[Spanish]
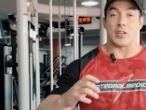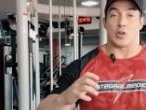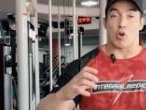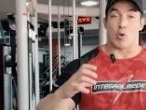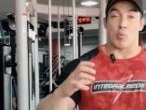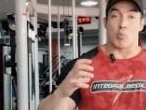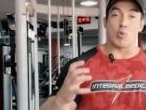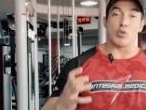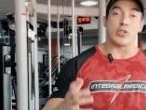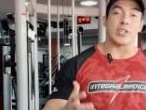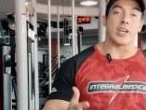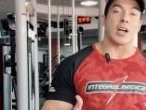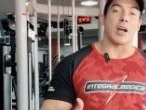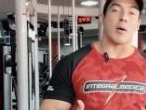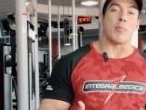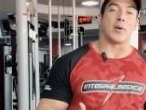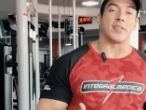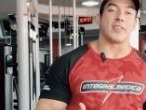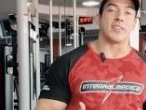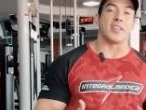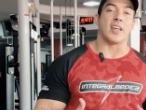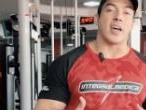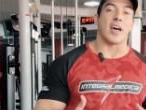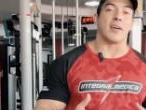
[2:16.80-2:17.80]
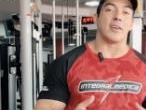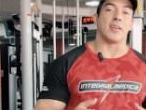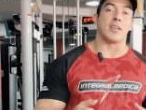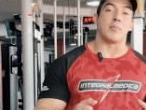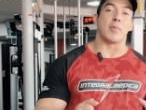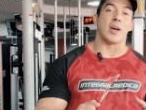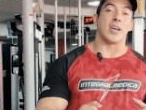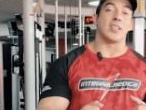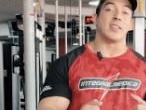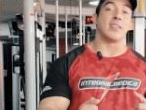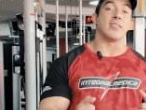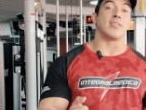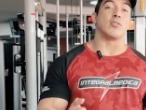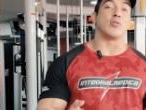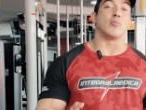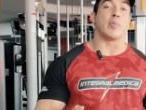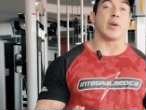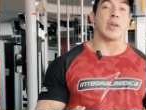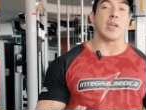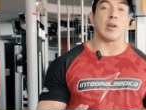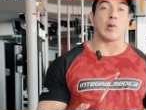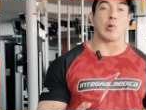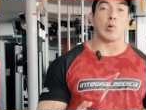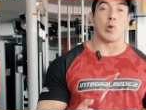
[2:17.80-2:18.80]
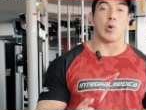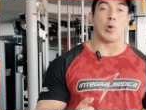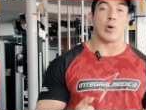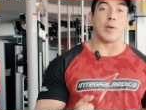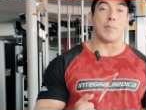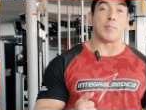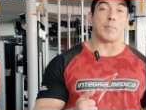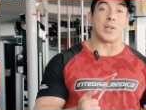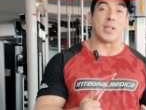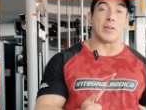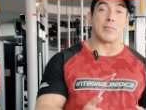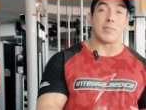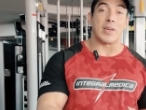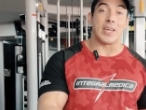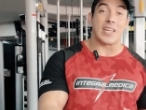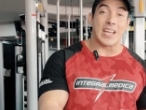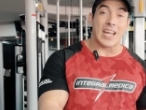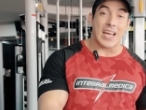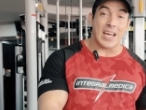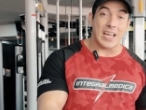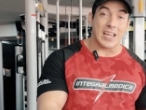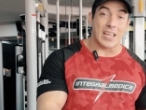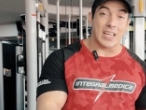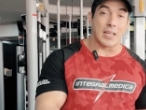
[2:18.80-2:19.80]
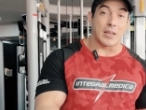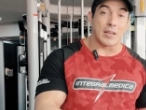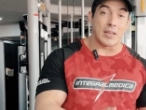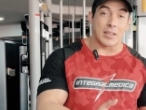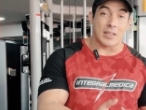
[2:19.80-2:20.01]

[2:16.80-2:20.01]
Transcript: con mucha capacidad. Imagínense un vehículo en primera